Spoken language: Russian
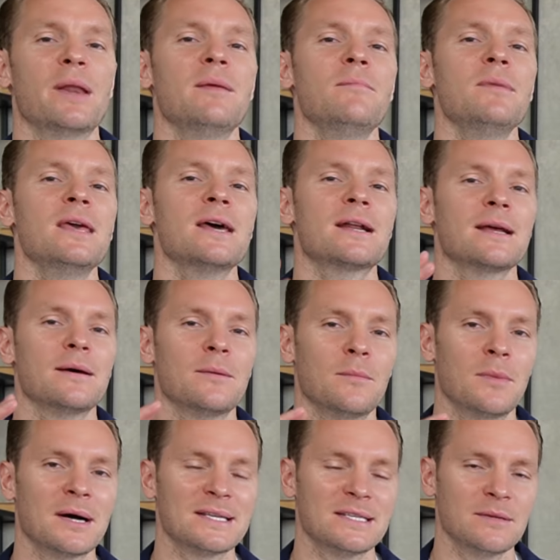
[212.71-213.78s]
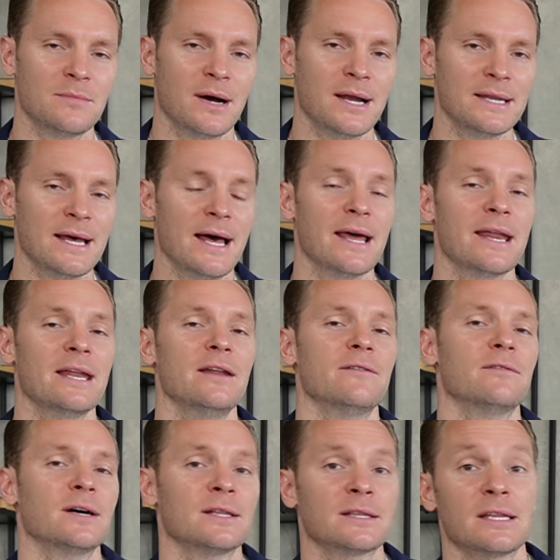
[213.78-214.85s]
Примеры максимально
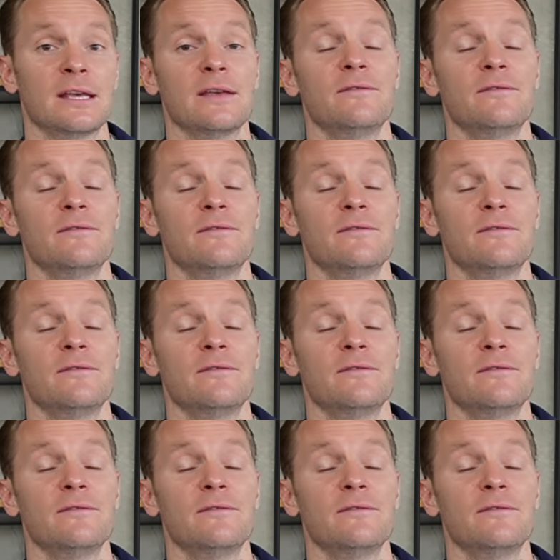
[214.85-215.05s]
релевантны,